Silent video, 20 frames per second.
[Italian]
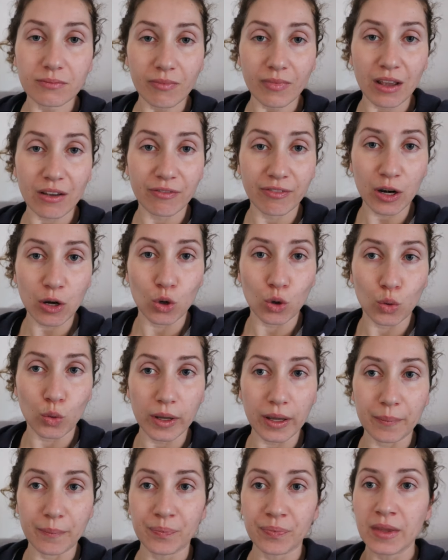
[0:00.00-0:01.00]
farlo
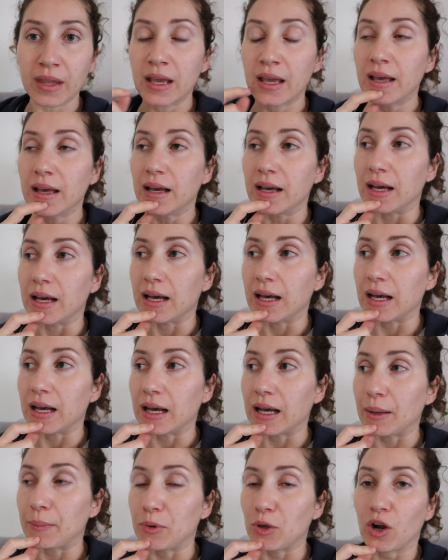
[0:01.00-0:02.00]
qui,
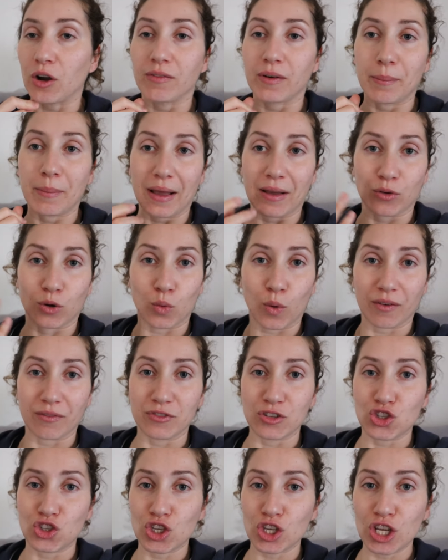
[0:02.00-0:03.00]
eh, però vabbè, qua
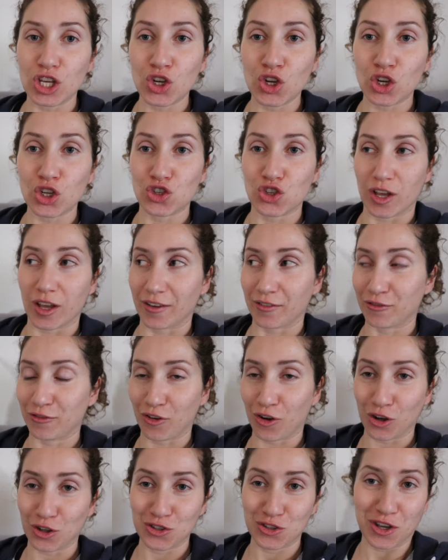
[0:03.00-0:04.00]
vicino c'è
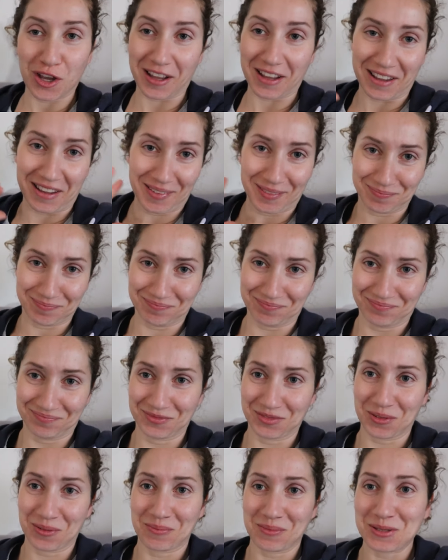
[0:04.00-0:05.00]
Foggia, che
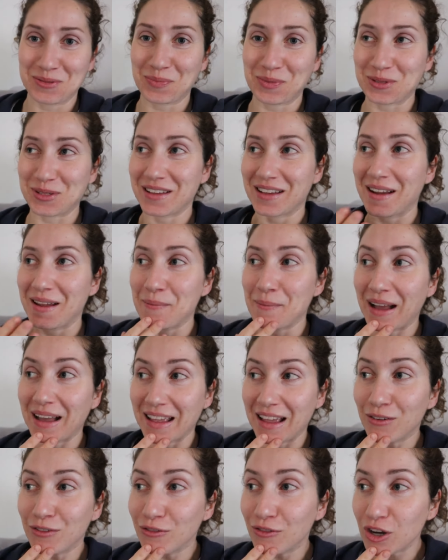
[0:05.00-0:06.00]
non mi sposerei
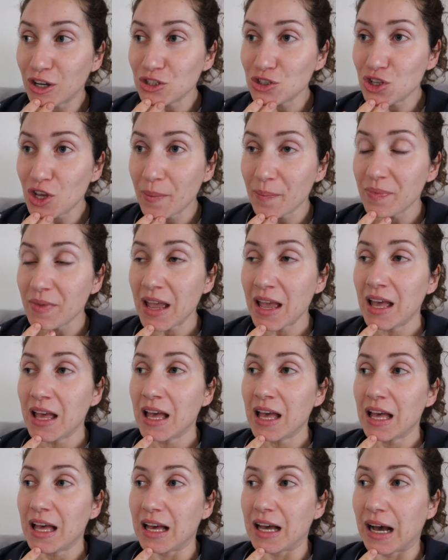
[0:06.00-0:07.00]
mai a Foggia,
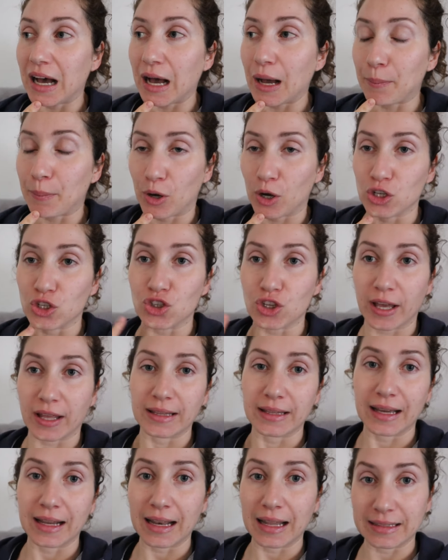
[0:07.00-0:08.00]
eh, poi c'è
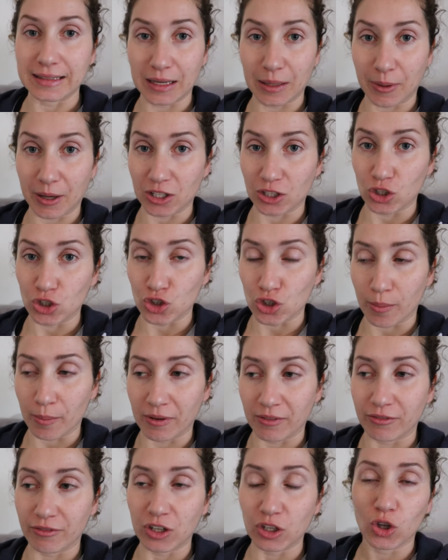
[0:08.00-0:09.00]
dall'altra parte c'è
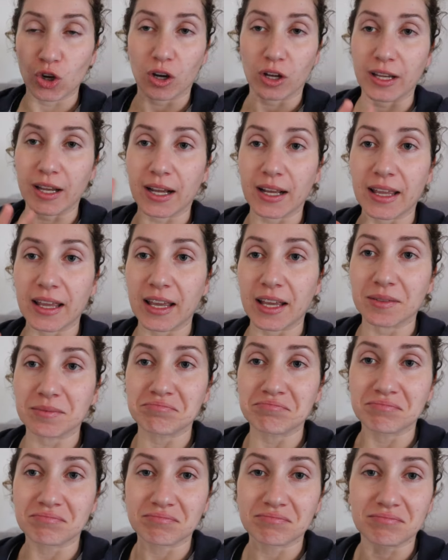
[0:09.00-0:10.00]
Manfredonia
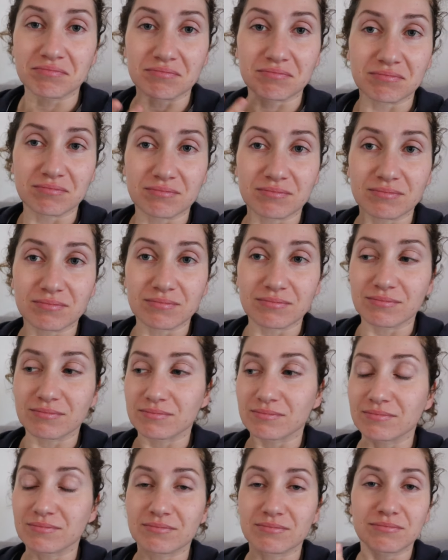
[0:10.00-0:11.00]
che... Mh, mm,
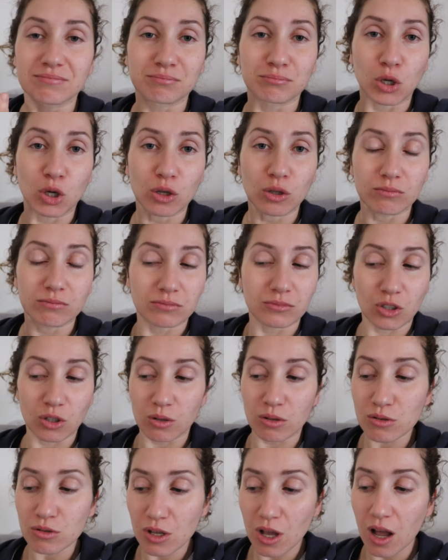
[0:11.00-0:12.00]
Boh,
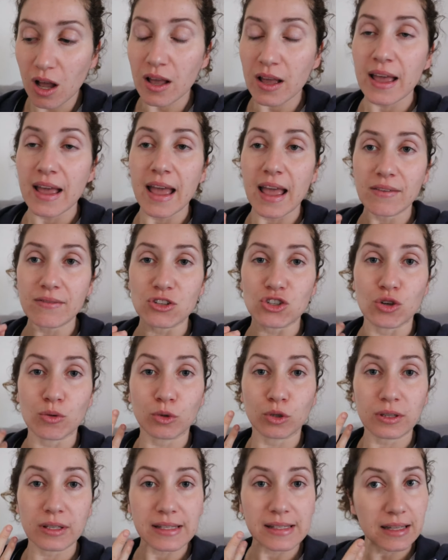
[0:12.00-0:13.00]
non lo so. Invece
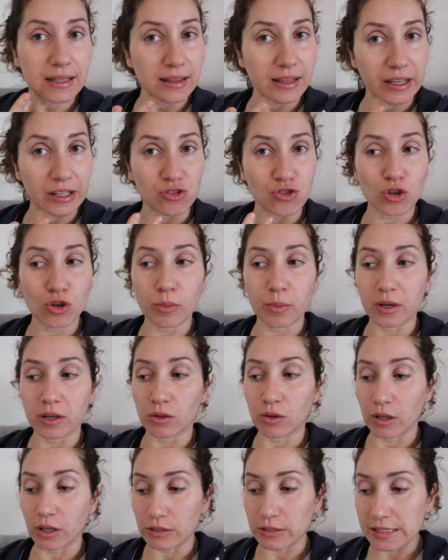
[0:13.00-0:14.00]
Monte Sant'Angelo per
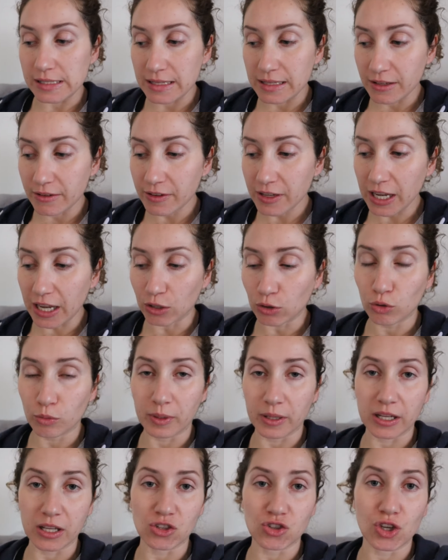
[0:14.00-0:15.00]
noi ha un significato
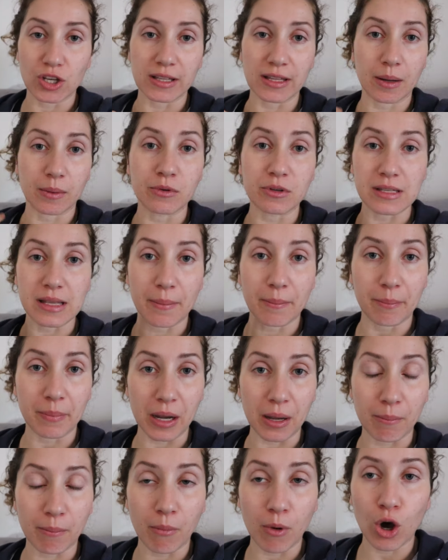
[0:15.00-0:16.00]
perché ci andiamo
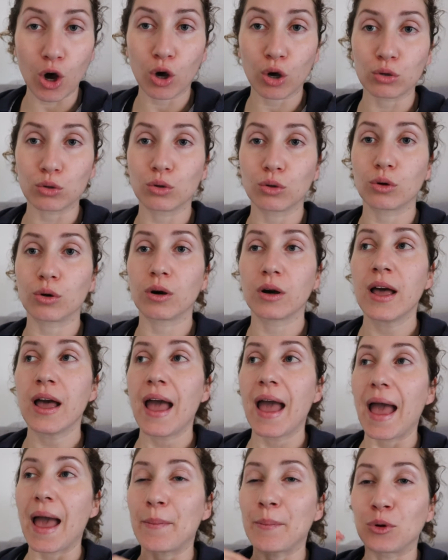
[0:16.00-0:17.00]
sempre in moto,
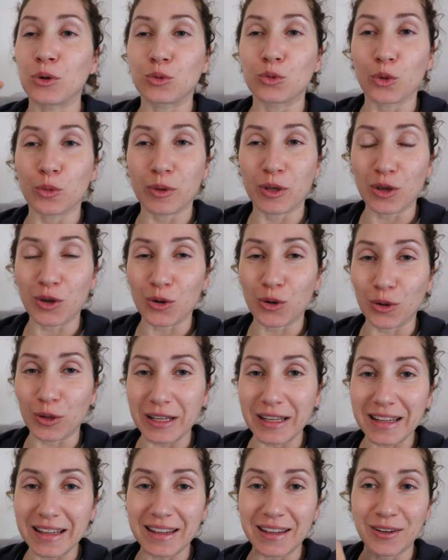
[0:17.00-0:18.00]
è molto
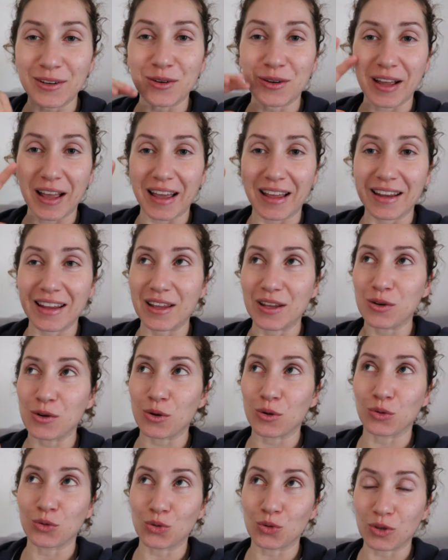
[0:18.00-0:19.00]
piccolino,
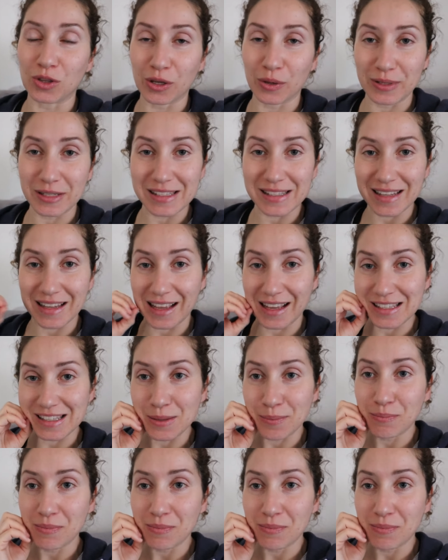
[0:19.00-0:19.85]
carino, con tutte queste case